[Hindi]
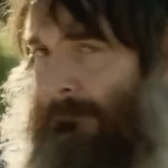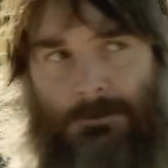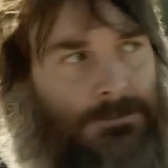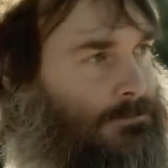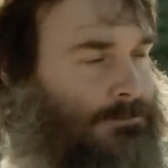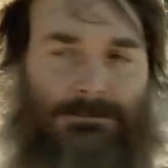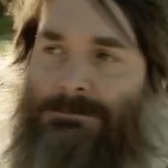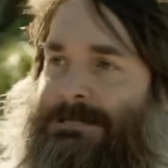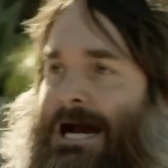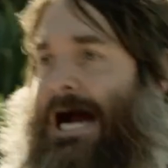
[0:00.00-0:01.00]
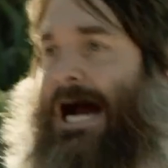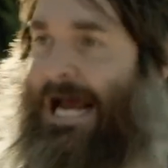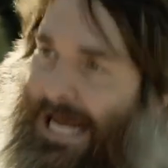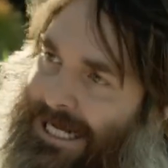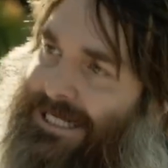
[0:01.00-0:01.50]
टॉड को
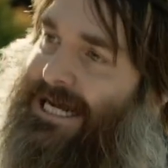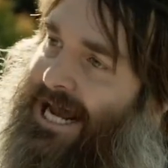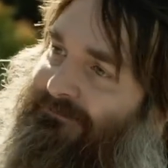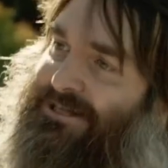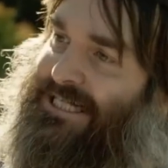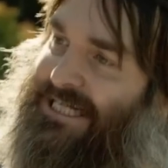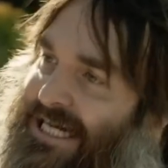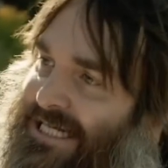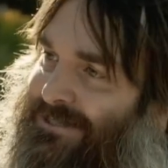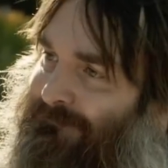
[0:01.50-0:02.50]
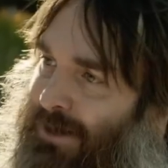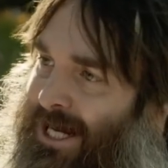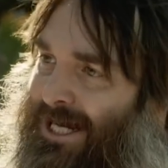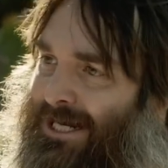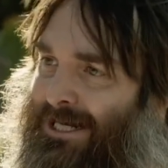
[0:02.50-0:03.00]
बच्चों को संभालना उसे अच्छा नहीं
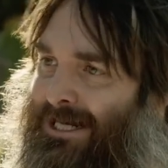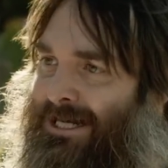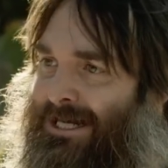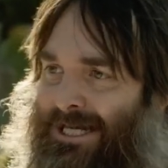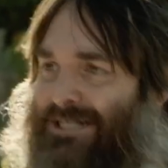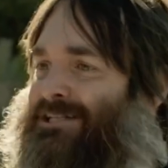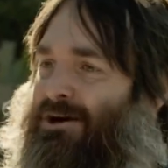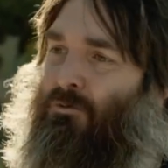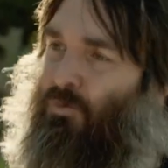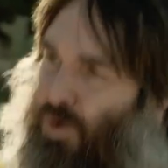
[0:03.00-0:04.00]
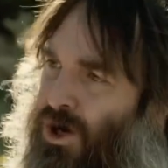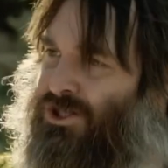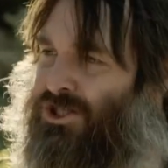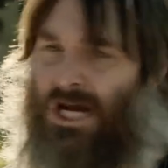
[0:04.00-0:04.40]
लगता ऐसे बताकर